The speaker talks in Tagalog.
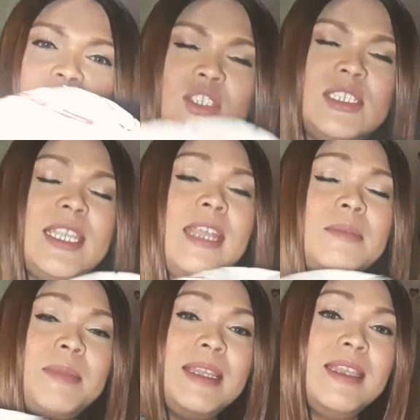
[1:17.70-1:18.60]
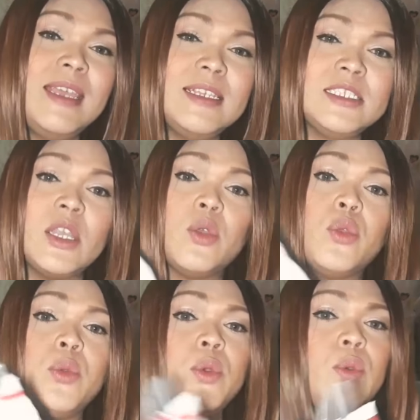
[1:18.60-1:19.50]
She sent me this
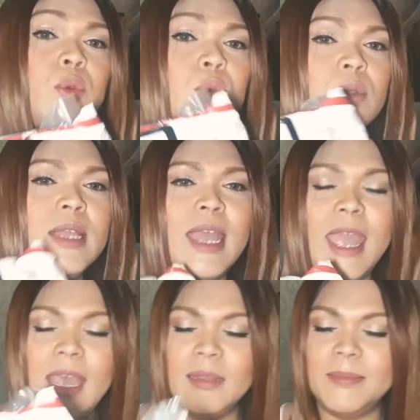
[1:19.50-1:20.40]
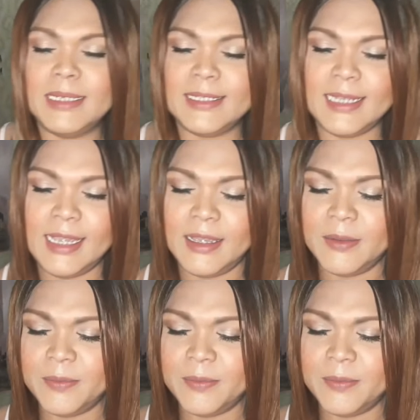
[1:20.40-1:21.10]
through LBC.